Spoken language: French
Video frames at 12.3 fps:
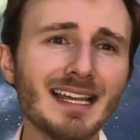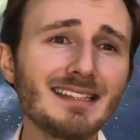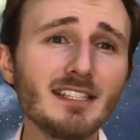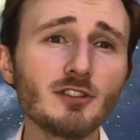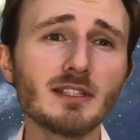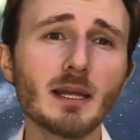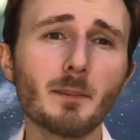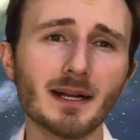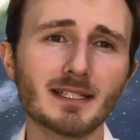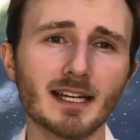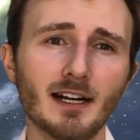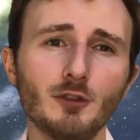et si ce n'est pas le
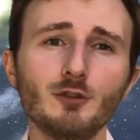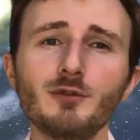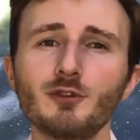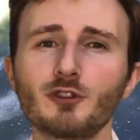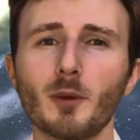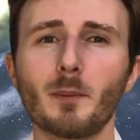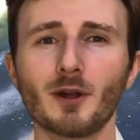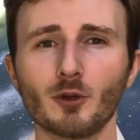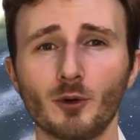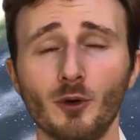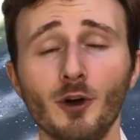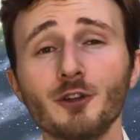cas, nous vous en
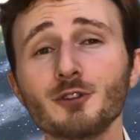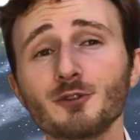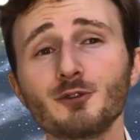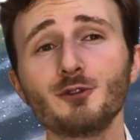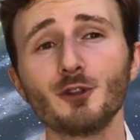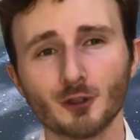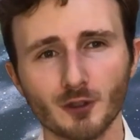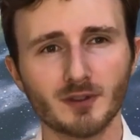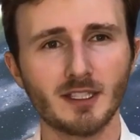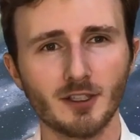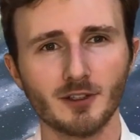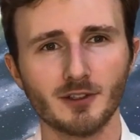parlerons dans une autre
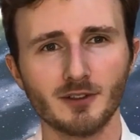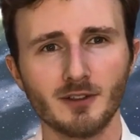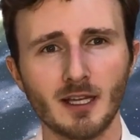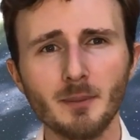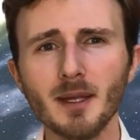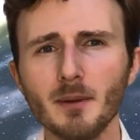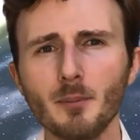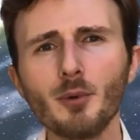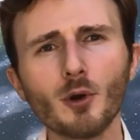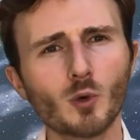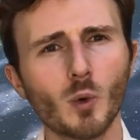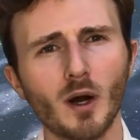vidéo. Mais
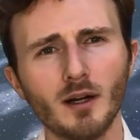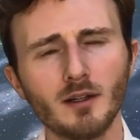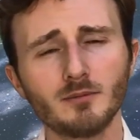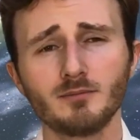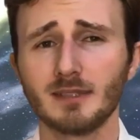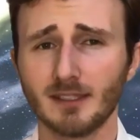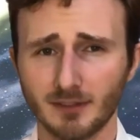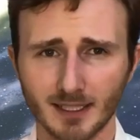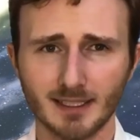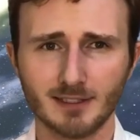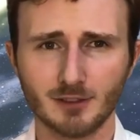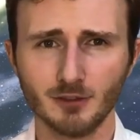pourquoi La vraie
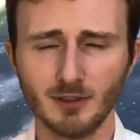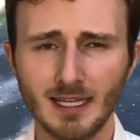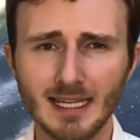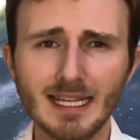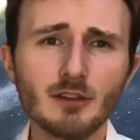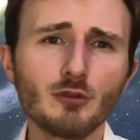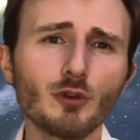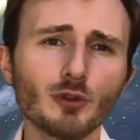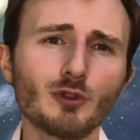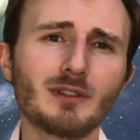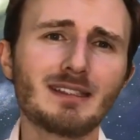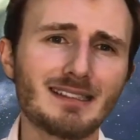question est
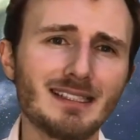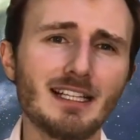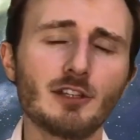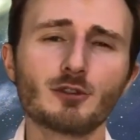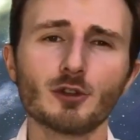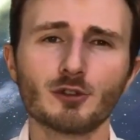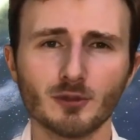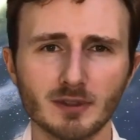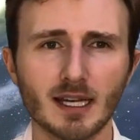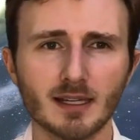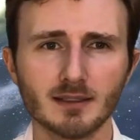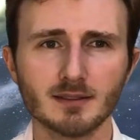tourne-t-il sur son
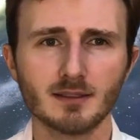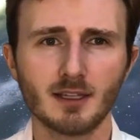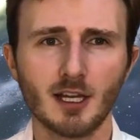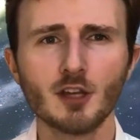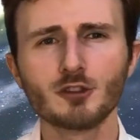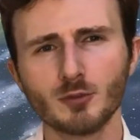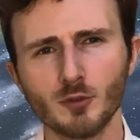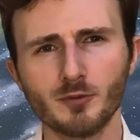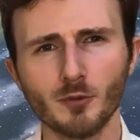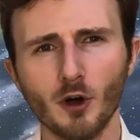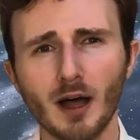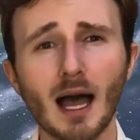axe Ce
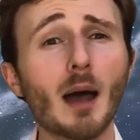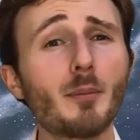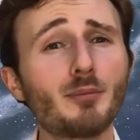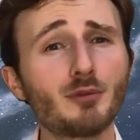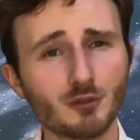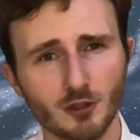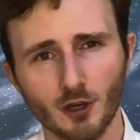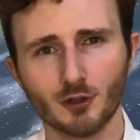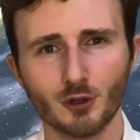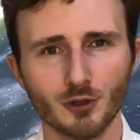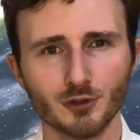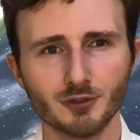mouvement a plusieurs
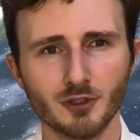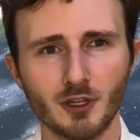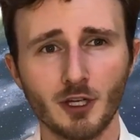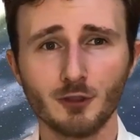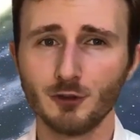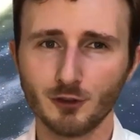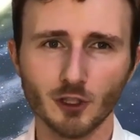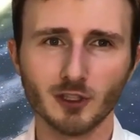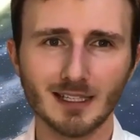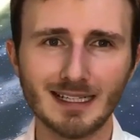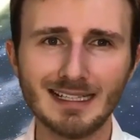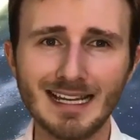causes. L'une d'entre
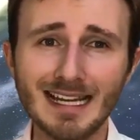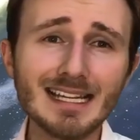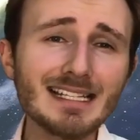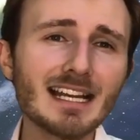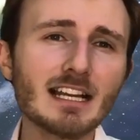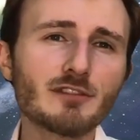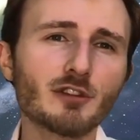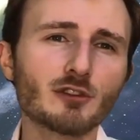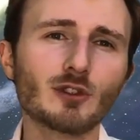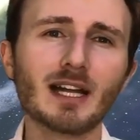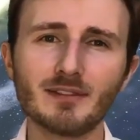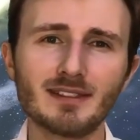elles est liée à la force de
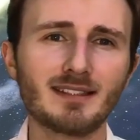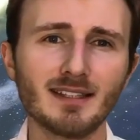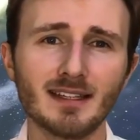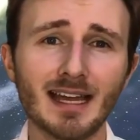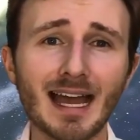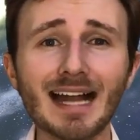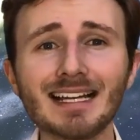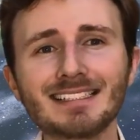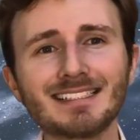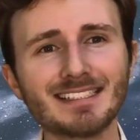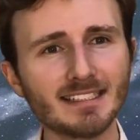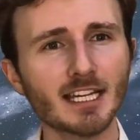gravité, à la
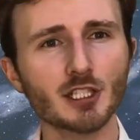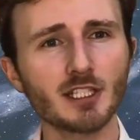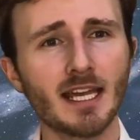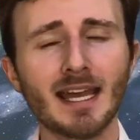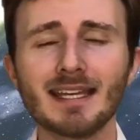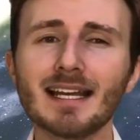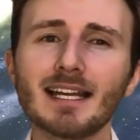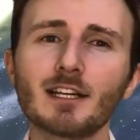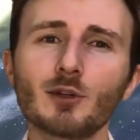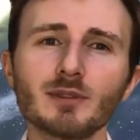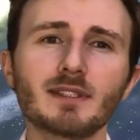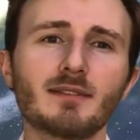kinergie et à la
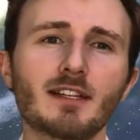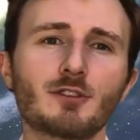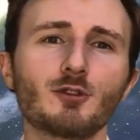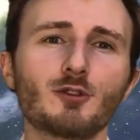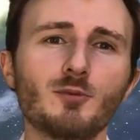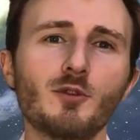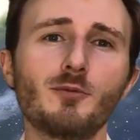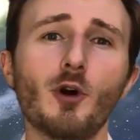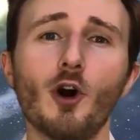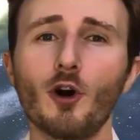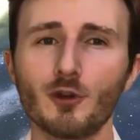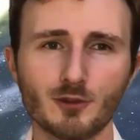conservation du
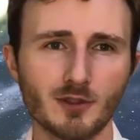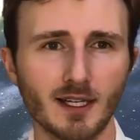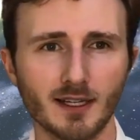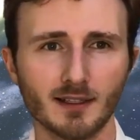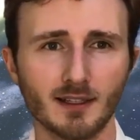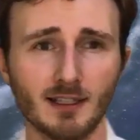mouvement angulaire.